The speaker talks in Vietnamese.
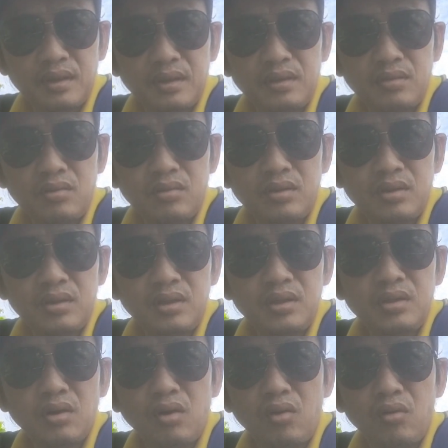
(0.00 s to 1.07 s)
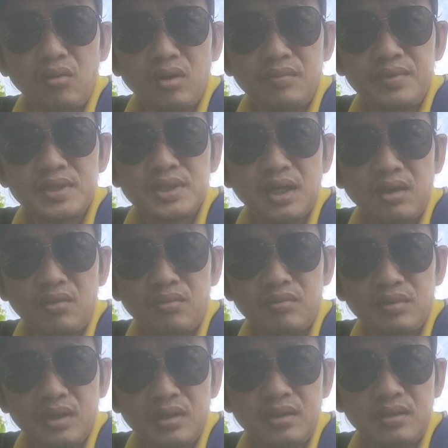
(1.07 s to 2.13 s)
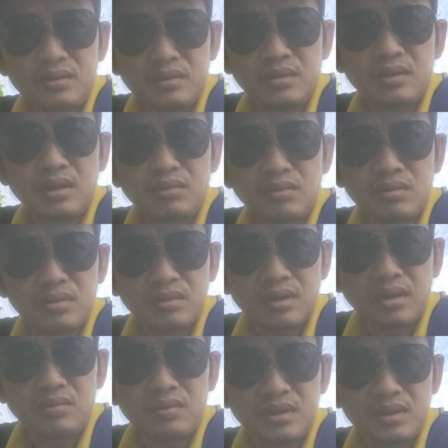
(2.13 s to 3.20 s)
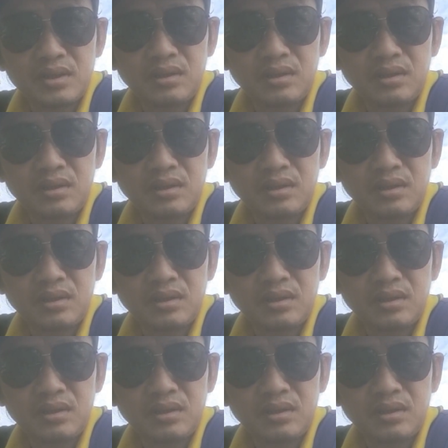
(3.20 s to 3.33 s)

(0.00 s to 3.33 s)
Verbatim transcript: để nó có những cái ý đồ ở phía sau vậy thì chưa hiểu rồi từ từ vậy